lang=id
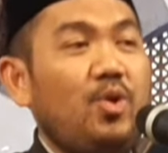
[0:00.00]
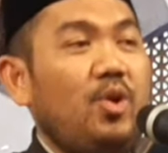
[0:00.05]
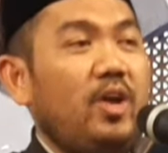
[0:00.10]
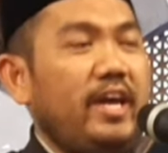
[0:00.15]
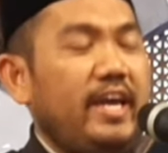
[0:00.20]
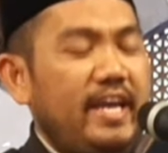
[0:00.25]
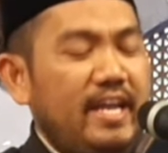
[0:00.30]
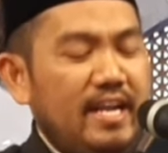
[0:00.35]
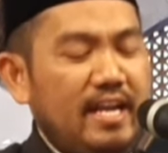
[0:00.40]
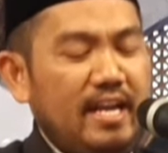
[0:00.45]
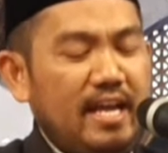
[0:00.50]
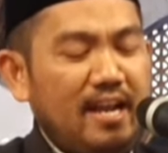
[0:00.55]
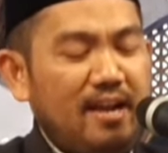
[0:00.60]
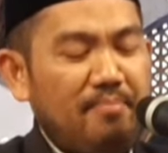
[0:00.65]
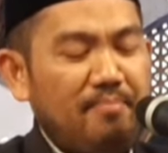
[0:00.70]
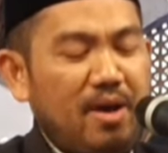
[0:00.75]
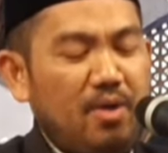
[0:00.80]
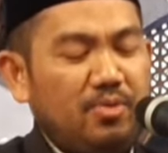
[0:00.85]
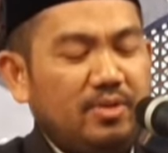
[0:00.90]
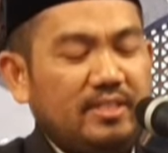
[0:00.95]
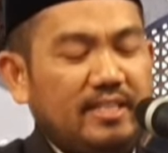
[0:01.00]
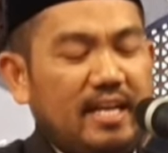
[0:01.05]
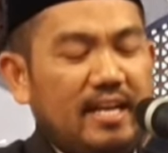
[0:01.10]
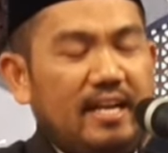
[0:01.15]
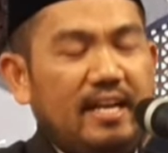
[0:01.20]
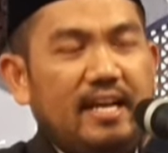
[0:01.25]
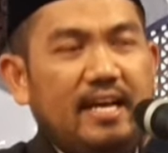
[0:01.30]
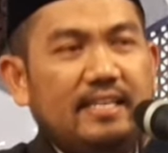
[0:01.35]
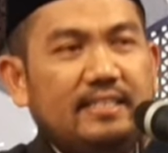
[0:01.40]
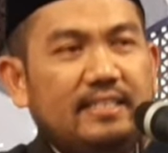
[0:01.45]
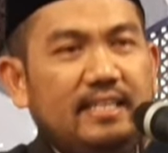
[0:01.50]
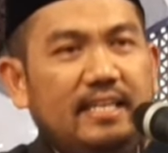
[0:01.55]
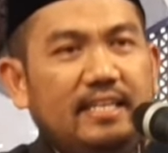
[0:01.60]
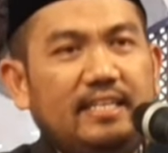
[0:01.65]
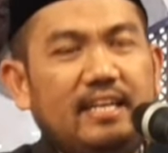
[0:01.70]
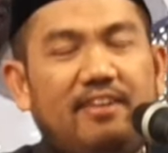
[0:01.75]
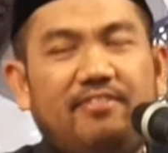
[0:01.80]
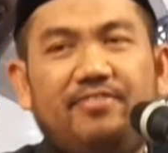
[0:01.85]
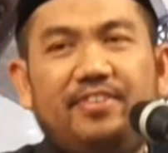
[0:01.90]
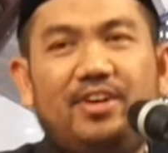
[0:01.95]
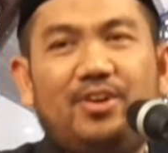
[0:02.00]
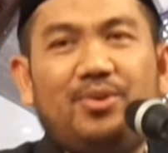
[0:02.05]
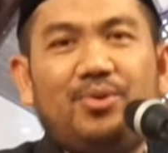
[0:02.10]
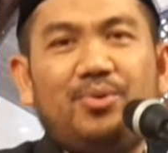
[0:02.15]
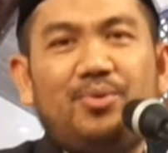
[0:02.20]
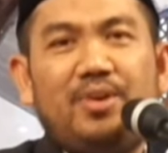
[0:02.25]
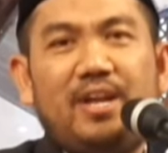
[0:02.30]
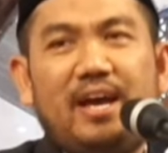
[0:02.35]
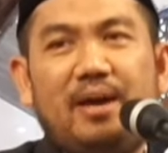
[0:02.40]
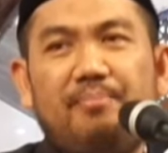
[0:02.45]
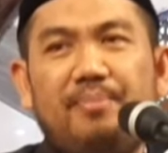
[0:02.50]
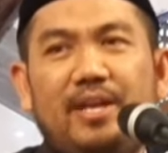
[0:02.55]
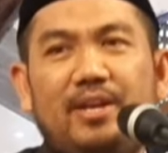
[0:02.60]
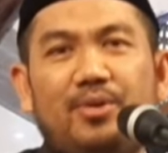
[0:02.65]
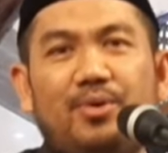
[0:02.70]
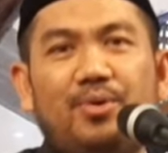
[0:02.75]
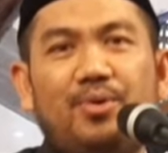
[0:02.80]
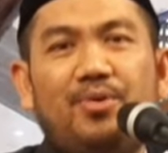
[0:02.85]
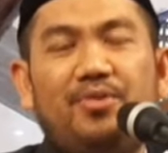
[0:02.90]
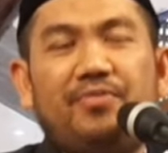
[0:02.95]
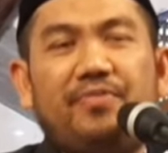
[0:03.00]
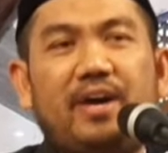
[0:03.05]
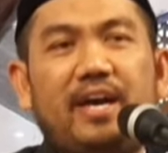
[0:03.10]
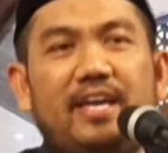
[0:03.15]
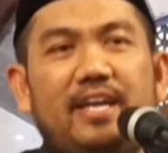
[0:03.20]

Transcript: Kul innal mautal lazi tafirruna minhu